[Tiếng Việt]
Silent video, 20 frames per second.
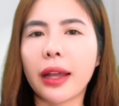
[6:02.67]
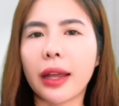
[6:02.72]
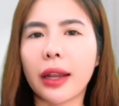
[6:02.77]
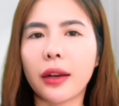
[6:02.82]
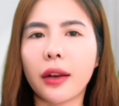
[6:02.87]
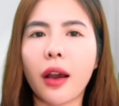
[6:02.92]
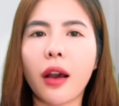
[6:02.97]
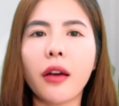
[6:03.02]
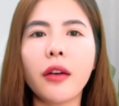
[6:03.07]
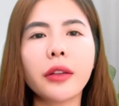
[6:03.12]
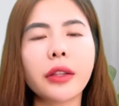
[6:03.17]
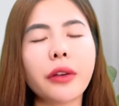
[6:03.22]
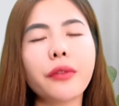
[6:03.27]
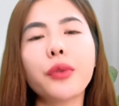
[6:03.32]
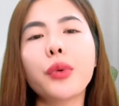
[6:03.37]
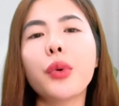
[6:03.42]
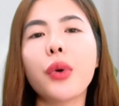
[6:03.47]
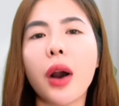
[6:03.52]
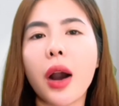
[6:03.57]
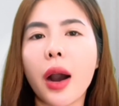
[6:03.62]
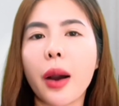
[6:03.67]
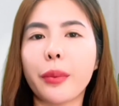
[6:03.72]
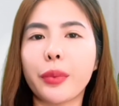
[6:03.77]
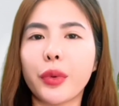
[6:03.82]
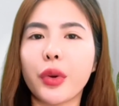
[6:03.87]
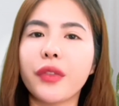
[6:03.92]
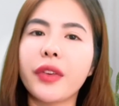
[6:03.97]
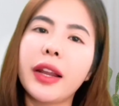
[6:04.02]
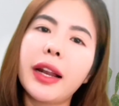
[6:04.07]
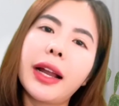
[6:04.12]
và nó sẽ phù hợp
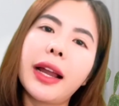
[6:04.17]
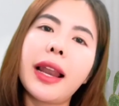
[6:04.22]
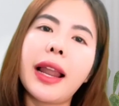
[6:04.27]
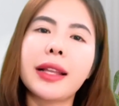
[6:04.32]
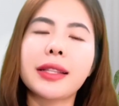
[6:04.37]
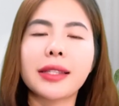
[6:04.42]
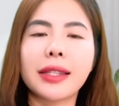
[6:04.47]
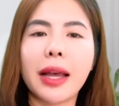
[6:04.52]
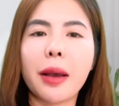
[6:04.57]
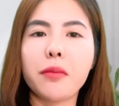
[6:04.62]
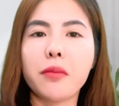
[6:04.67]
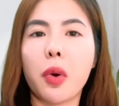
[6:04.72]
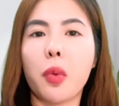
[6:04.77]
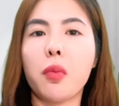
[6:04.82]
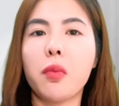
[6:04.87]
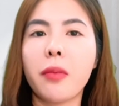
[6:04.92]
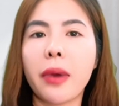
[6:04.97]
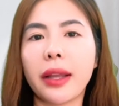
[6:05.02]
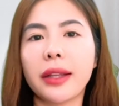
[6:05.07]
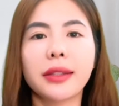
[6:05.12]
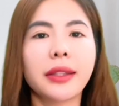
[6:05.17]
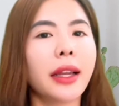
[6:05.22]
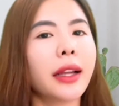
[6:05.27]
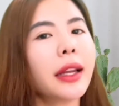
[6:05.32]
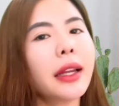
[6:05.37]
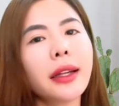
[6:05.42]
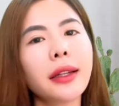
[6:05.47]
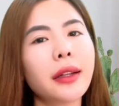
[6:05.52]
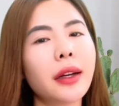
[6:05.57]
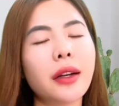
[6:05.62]
đối với cái làn da mỏng manh với
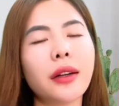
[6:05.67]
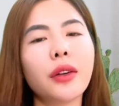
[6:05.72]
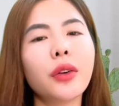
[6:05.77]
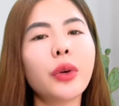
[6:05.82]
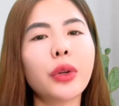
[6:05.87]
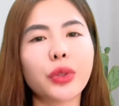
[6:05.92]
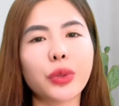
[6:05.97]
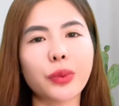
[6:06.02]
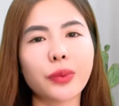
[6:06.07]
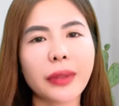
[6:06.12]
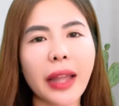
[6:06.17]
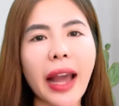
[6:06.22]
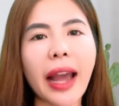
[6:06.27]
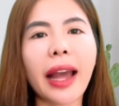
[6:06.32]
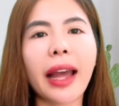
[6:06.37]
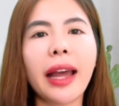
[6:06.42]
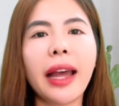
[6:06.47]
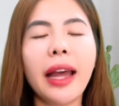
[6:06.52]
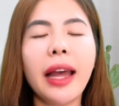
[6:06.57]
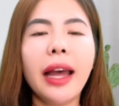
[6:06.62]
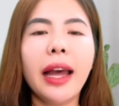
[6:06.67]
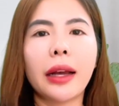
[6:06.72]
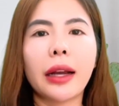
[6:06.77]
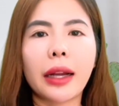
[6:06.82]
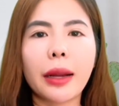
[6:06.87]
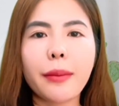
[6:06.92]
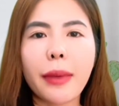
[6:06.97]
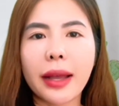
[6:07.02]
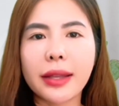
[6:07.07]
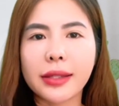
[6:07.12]
kích ứng của chúng ta. Và các